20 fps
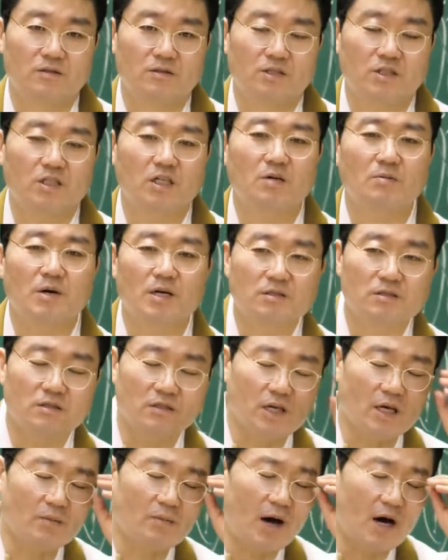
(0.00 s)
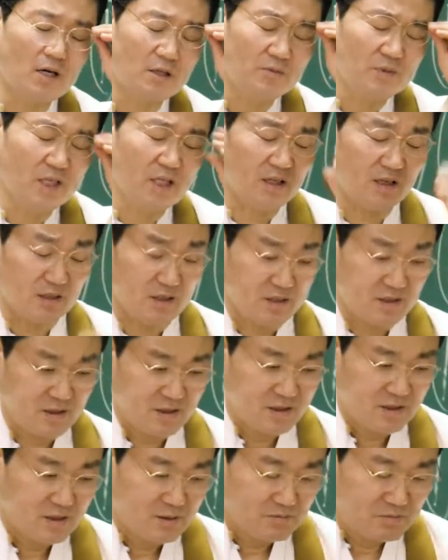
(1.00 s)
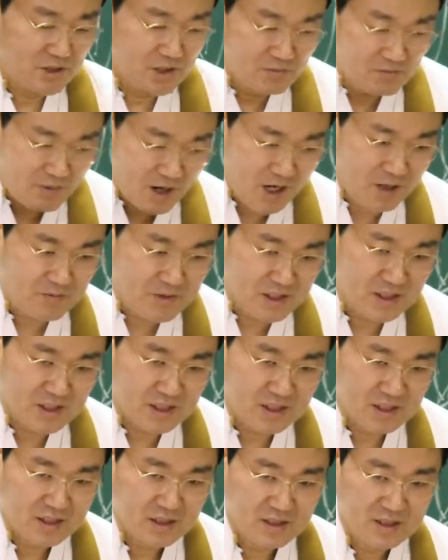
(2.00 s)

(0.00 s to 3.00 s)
쉽게 말해서 내 마음이 빈 마음인지